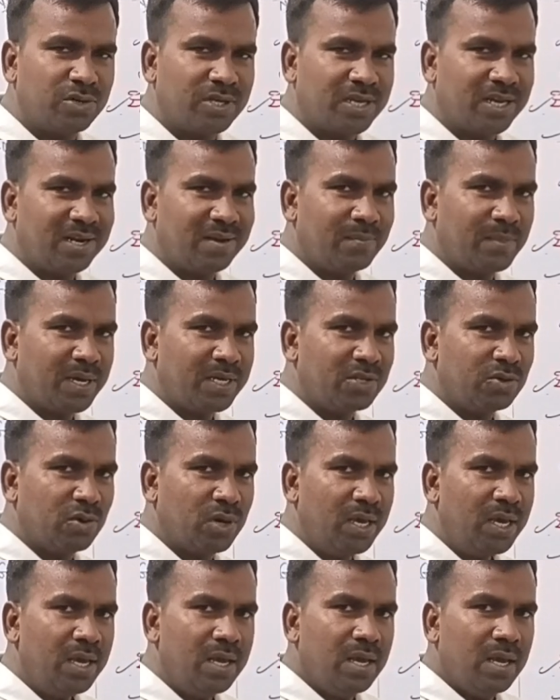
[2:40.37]
उनकी लंबाई
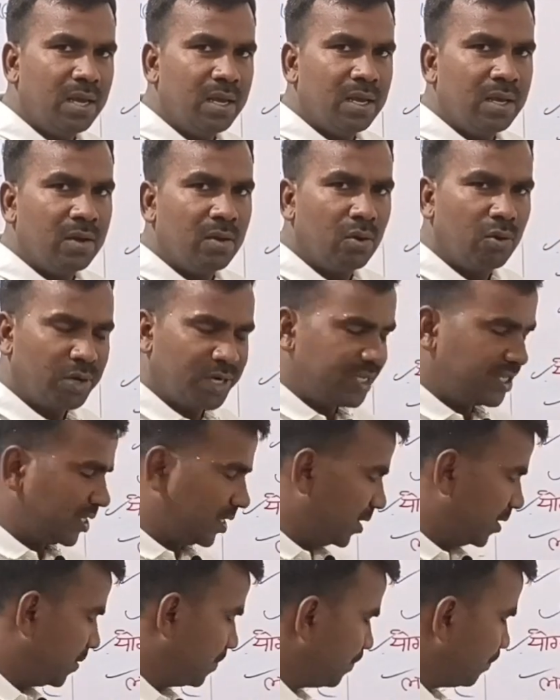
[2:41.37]
जो है होनी
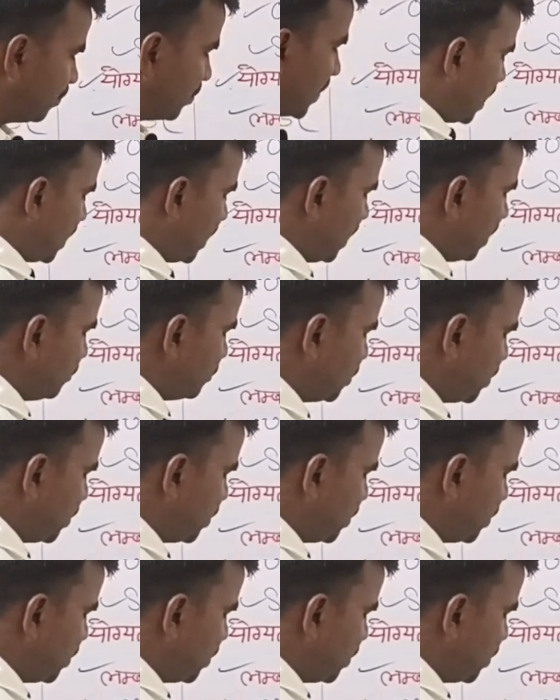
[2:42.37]
चाहिए अगर